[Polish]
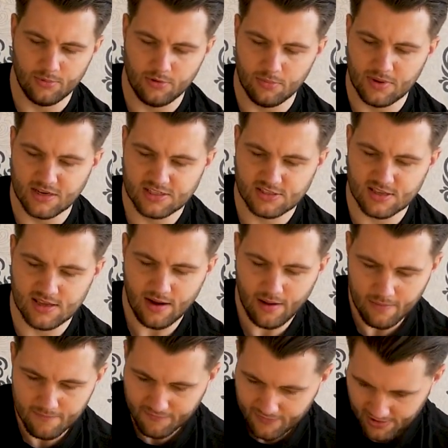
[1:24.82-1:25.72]
Na master,
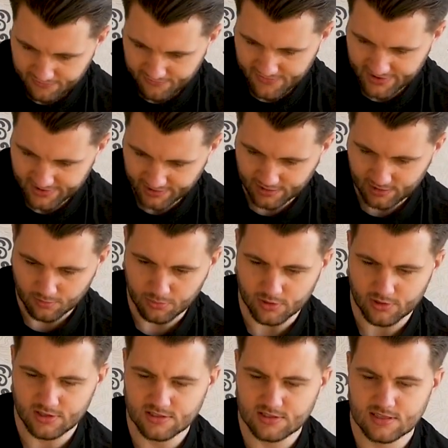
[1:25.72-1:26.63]
moja belki
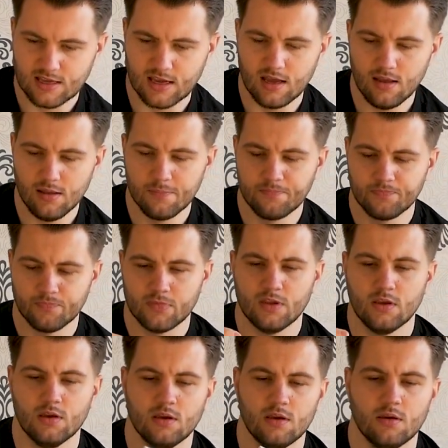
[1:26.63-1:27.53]
obornicka.
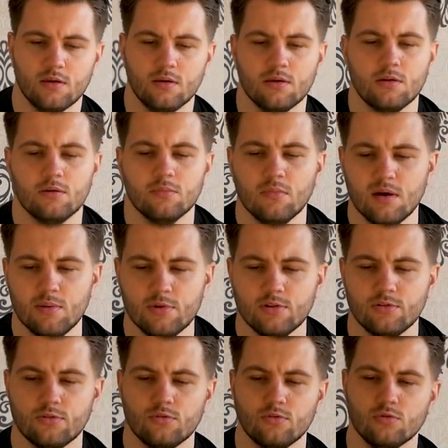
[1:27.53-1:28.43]
Yy, e,
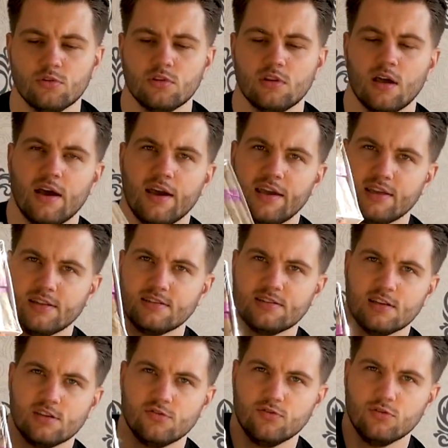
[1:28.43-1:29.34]
mamy tutaj
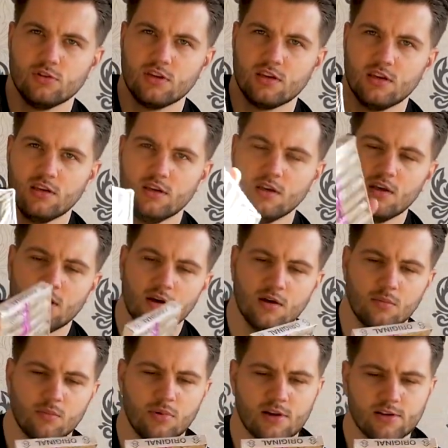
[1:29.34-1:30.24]
C4
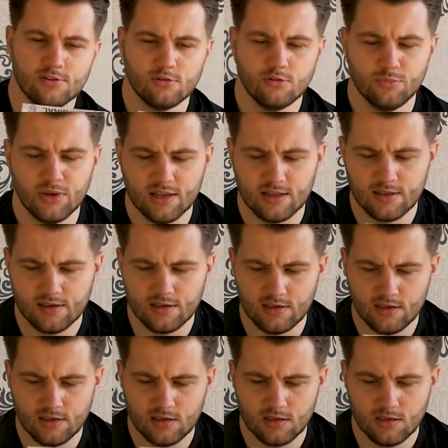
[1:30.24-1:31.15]
bardzo lubiane
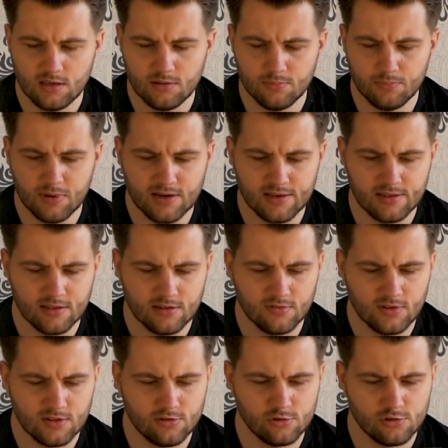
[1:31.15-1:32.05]
i partia
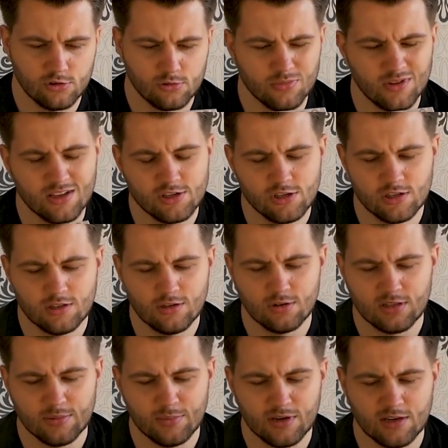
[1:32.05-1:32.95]
2018,
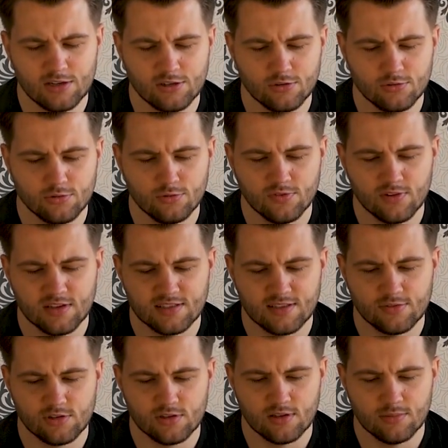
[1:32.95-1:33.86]
tylko tam jakaś końcówka
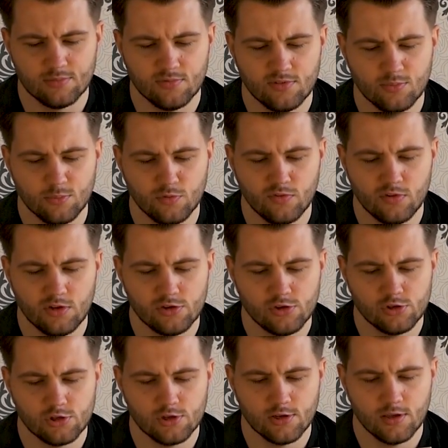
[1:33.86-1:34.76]
zawsze tam
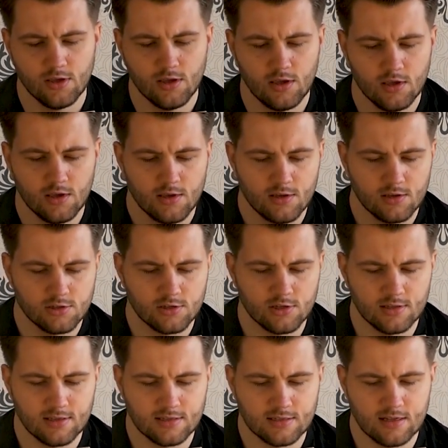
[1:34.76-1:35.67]
wymówiliście, czy
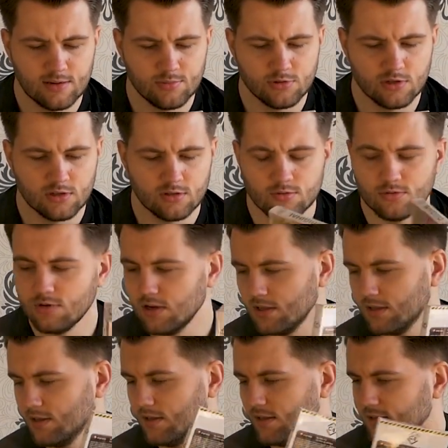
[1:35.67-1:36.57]
jedna jest lepsza od
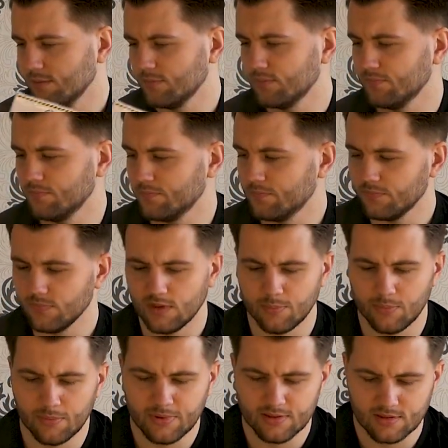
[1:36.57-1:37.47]
drugiej. Nie, ja tam nie
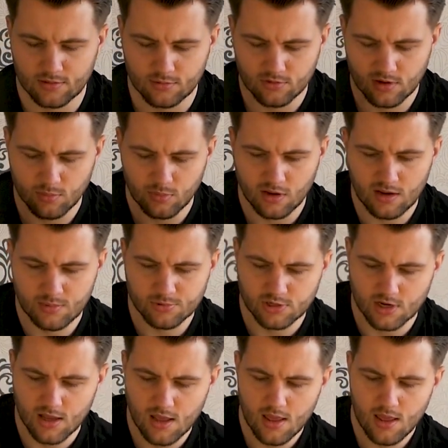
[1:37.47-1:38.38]
pamiętam, która była
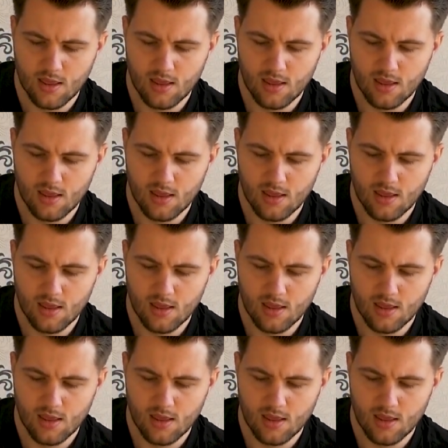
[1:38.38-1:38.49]
lepsza.